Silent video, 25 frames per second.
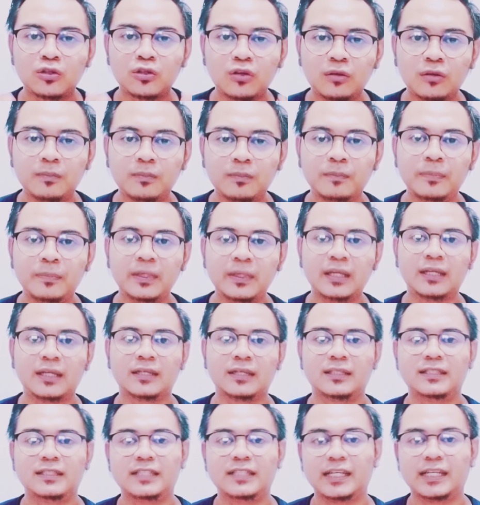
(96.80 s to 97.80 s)
topik
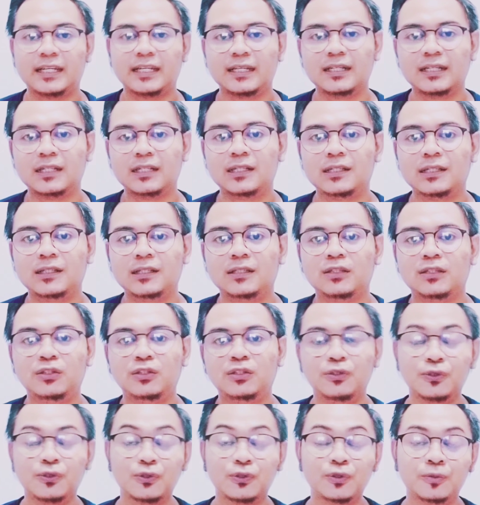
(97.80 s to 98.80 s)
channel
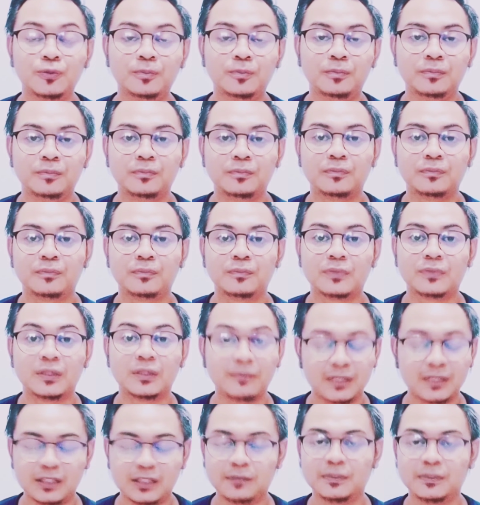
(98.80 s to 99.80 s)
YouTube
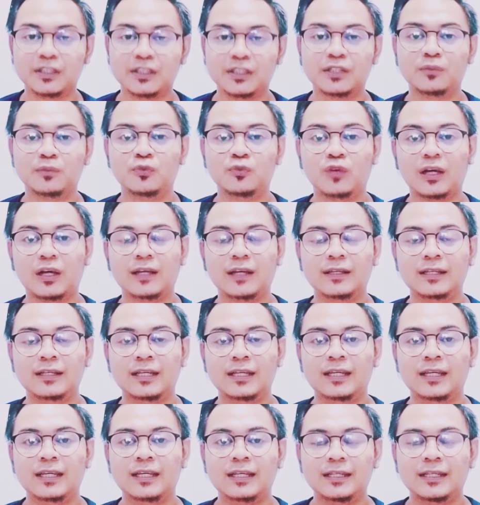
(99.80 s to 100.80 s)
teman-teman semua.
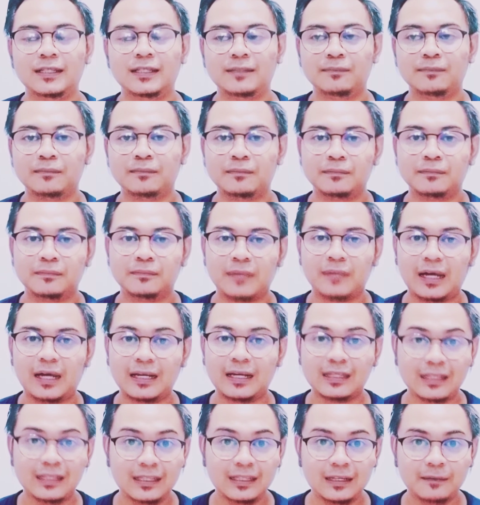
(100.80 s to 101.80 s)

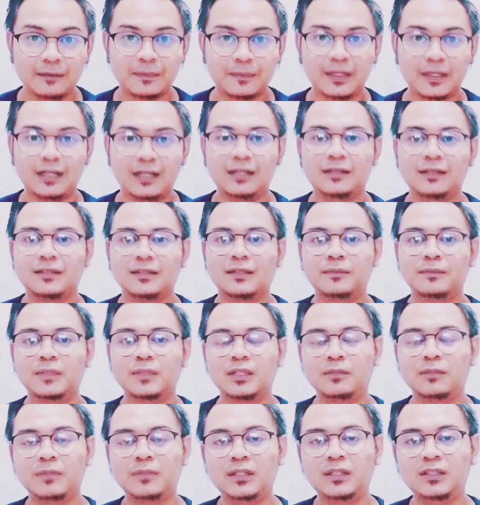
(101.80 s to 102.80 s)
Artinya apa?
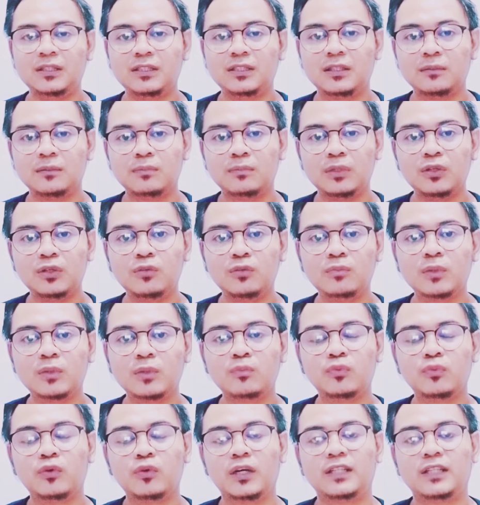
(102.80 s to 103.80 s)
Teman-teman sebelum
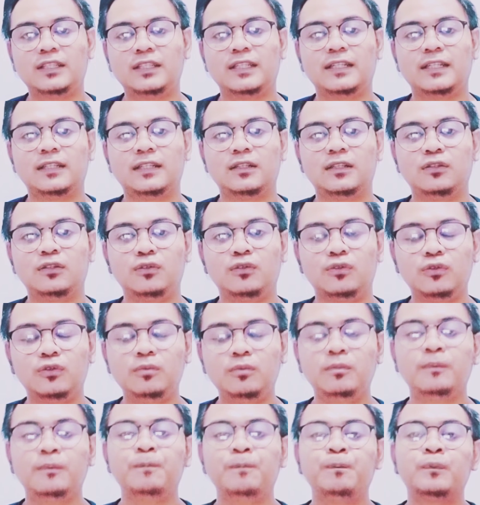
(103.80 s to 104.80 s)
membuat channel
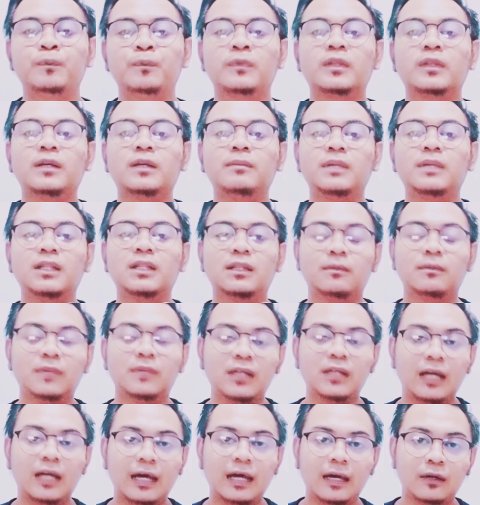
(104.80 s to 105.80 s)
YouTube,
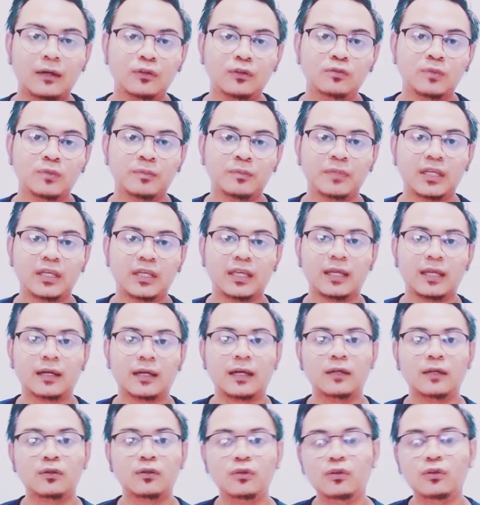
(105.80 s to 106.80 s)
teman-teman harus
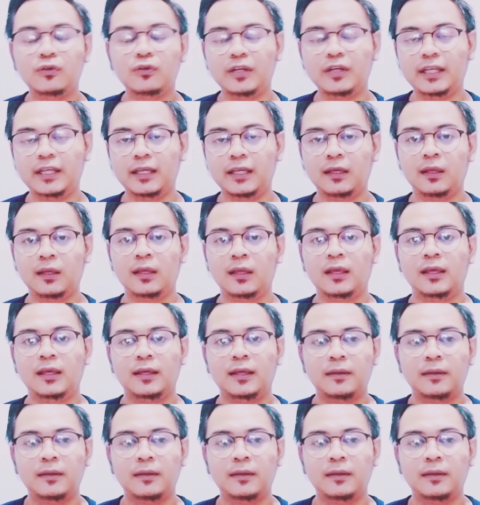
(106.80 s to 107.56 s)
memikirkan dulu nih